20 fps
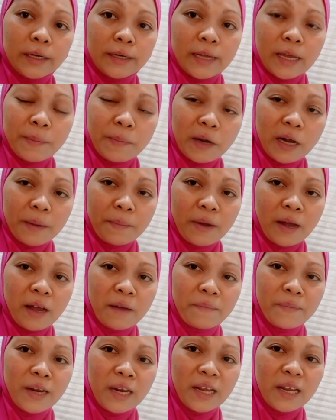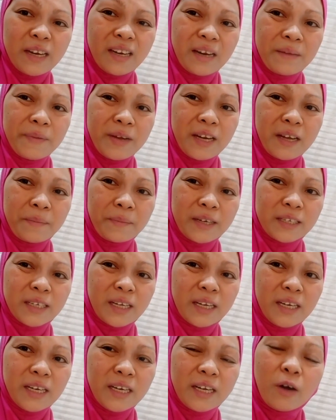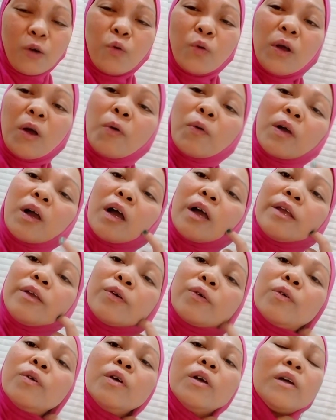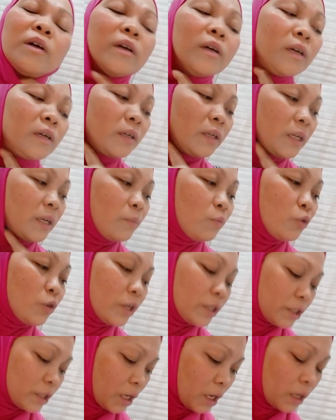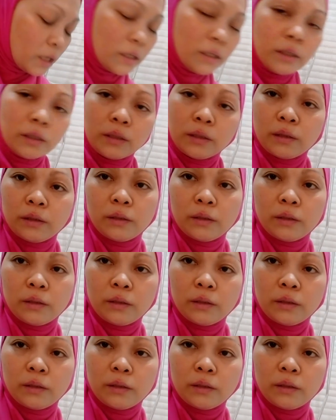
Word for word: Naay mga mahabilin labi na mga sanina hugaw kaayo. Imo na siyang